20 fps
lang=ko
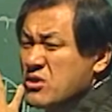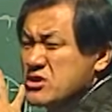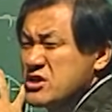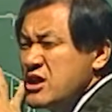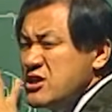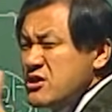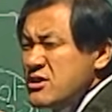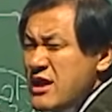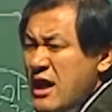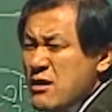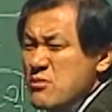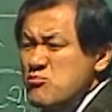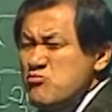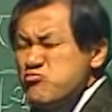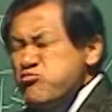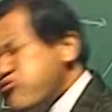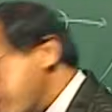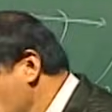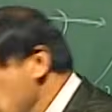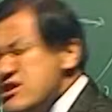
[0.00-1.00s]
그래서 그냥
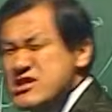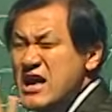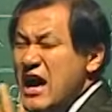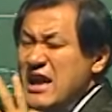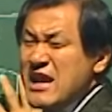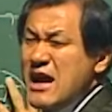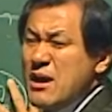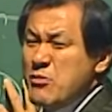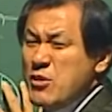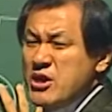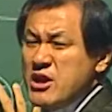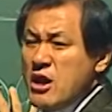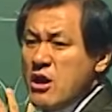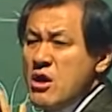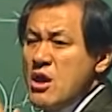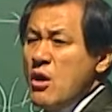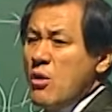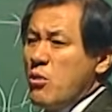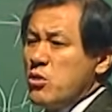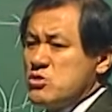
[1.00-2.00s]
풀 살라버리라.
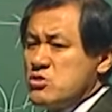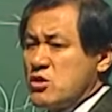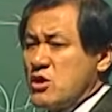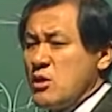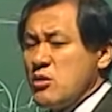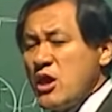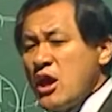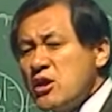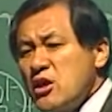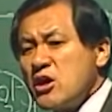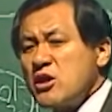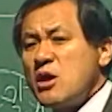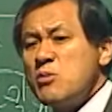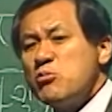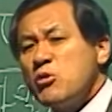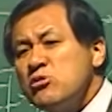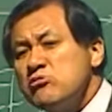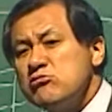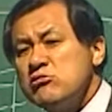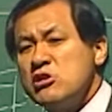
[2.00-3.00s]
어떻게 세상에
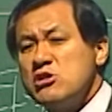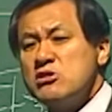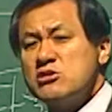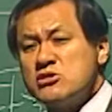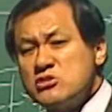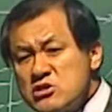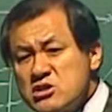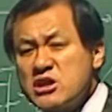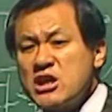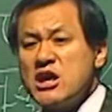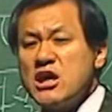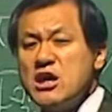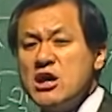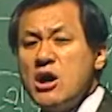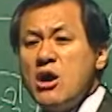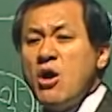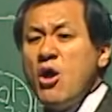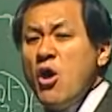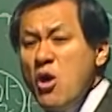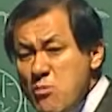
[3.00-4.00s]
며느리를 그렇게
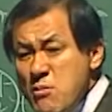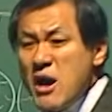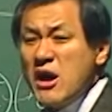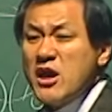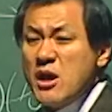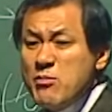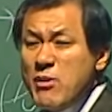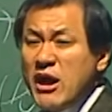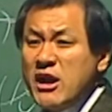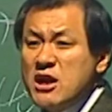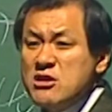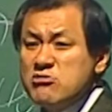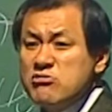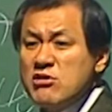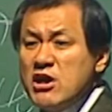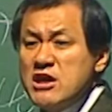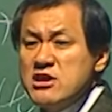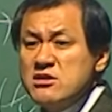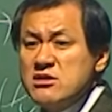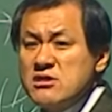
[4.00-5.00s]
험하게 말할 수가
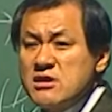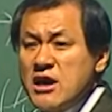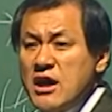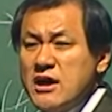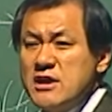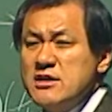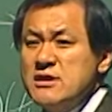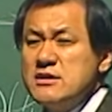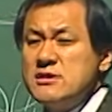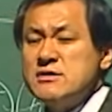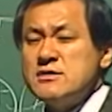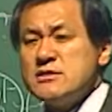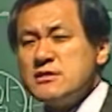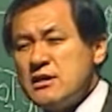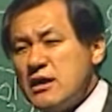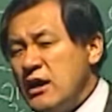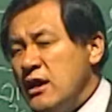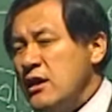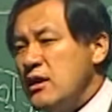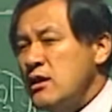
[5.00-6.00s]
있을까? 예.